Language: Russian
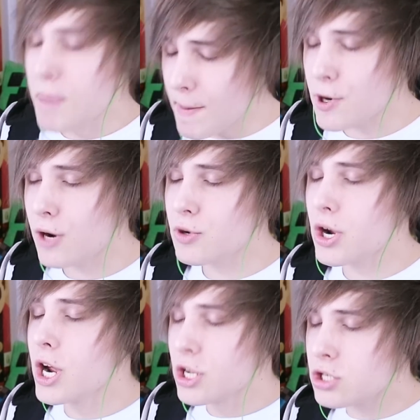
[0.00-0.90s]

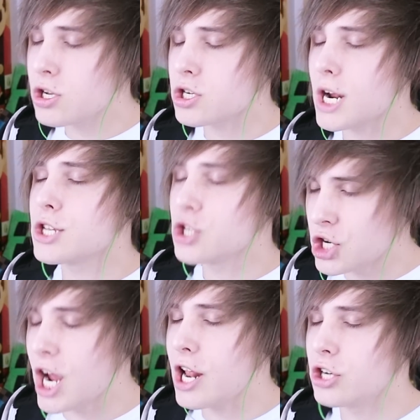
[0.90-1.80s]
«Попробуй не держать
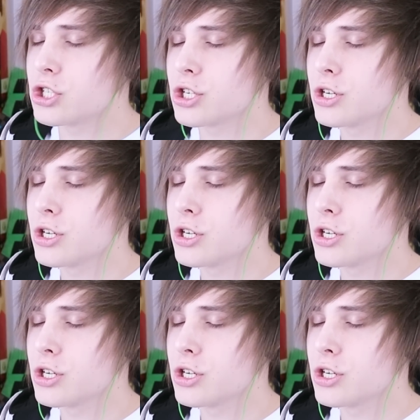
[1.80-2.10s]
челлендж».